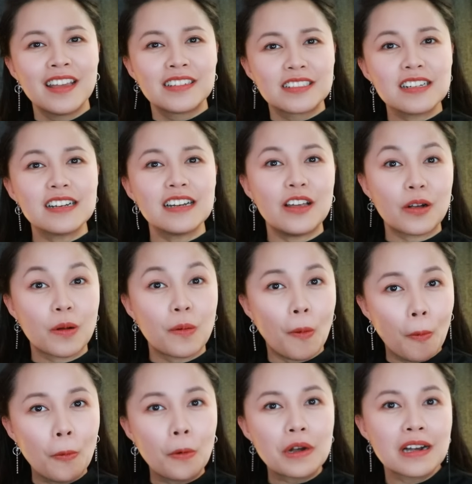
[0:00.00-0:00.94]
rất là
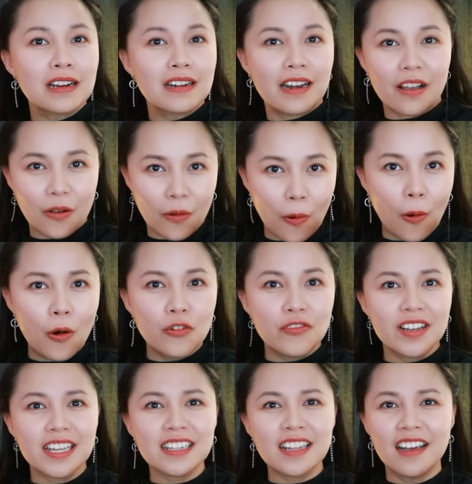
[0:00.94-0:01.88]
cũ, rất là cổ
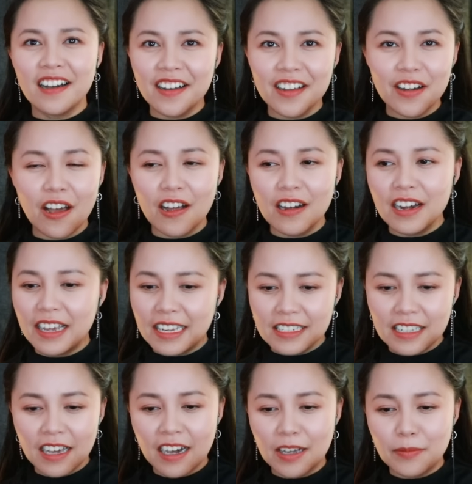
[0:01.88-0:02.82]
và cái thời đó là
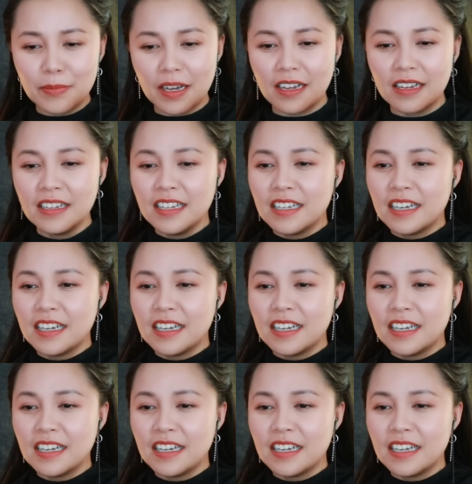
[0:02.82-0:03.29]
cái thời mà